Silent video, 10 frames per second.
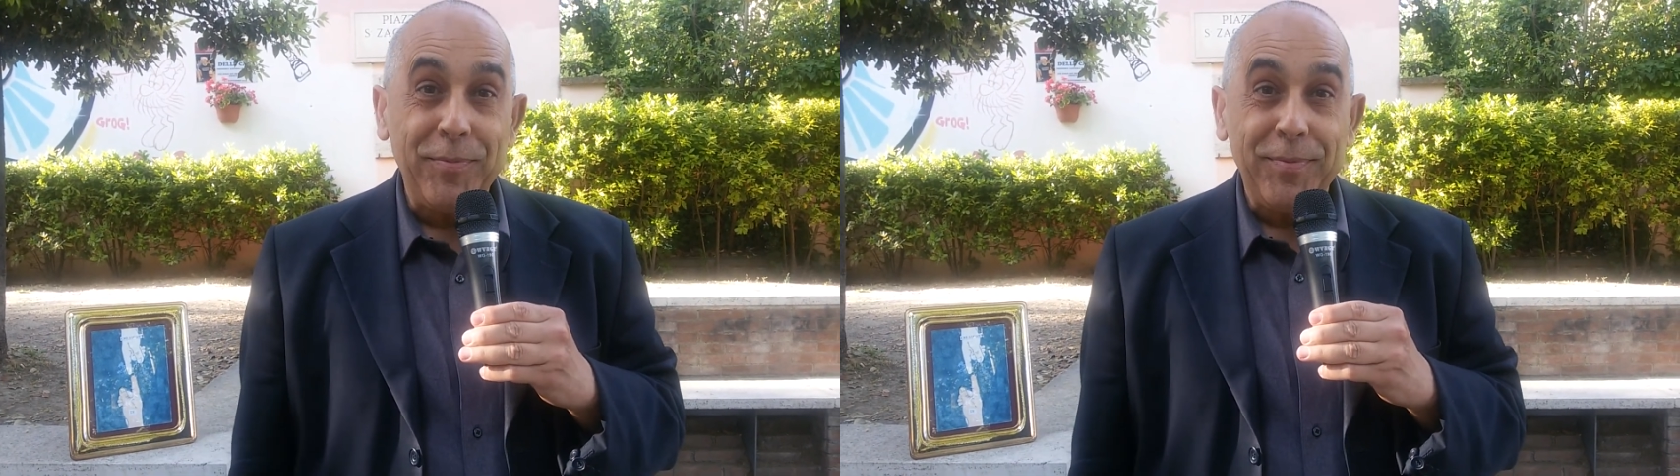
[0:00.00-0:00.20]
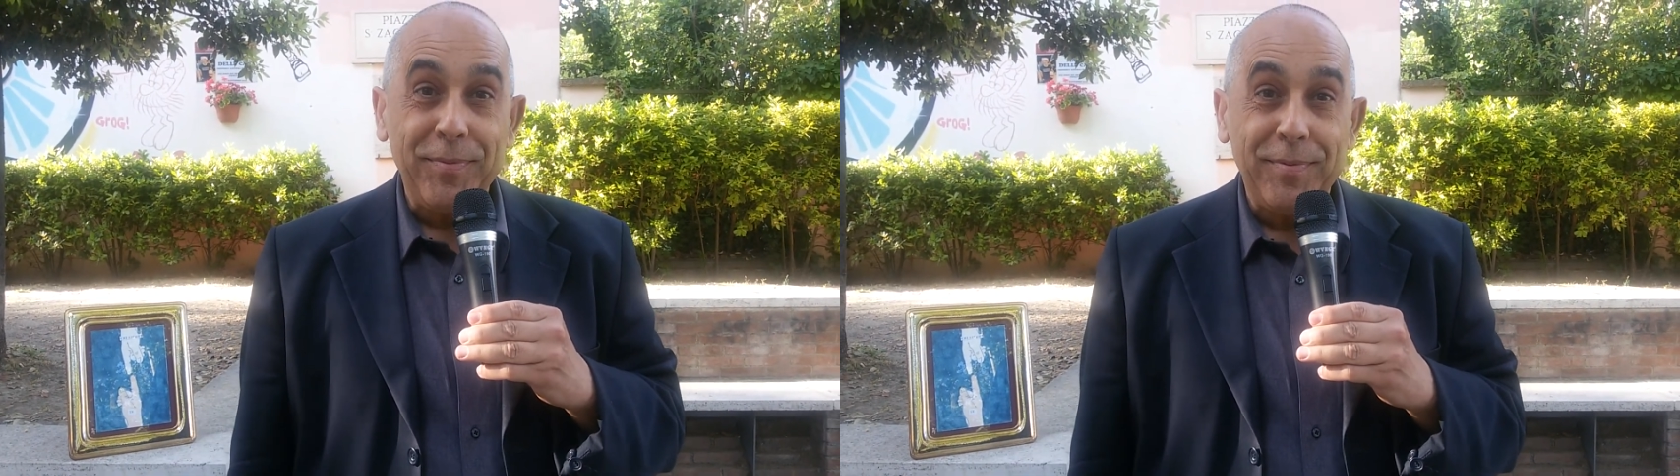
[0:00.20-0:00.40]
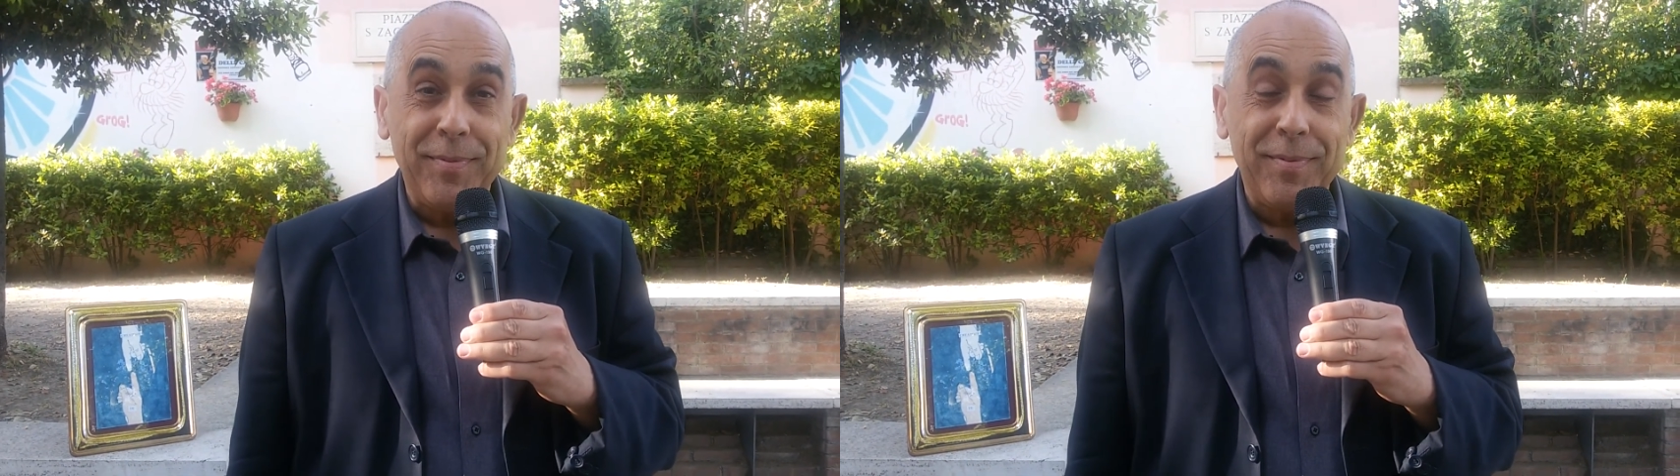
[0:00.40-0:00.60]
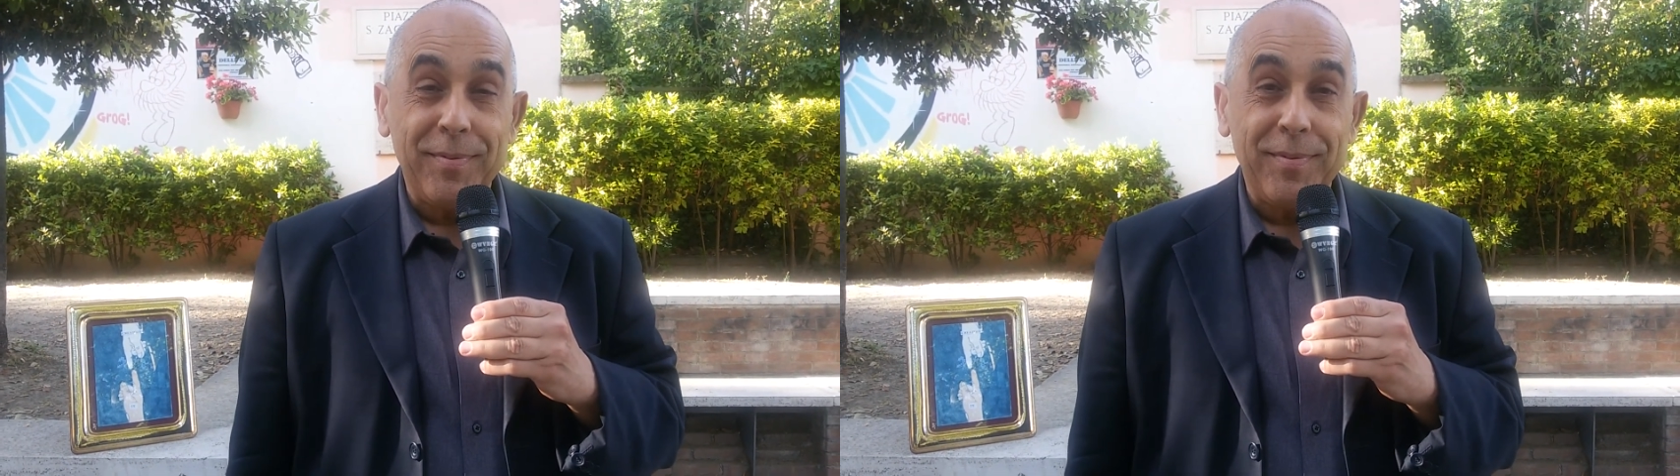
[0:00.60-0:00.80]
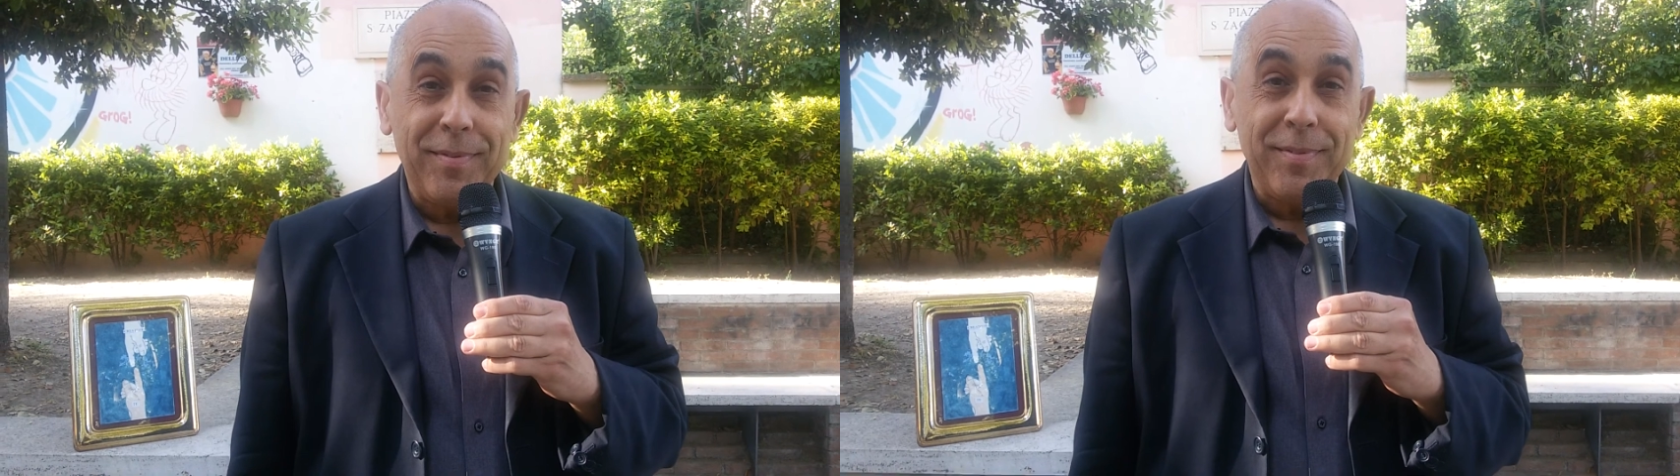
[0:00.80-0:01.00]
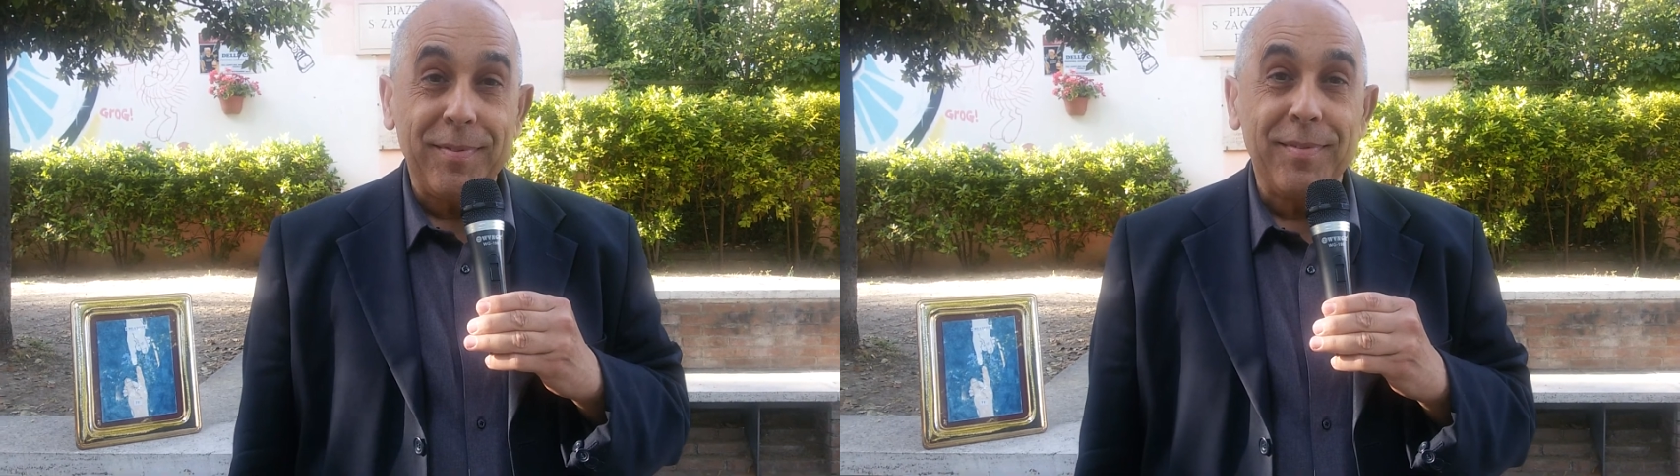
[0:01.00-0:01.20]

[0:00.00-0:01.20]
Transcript: Grazie a lei,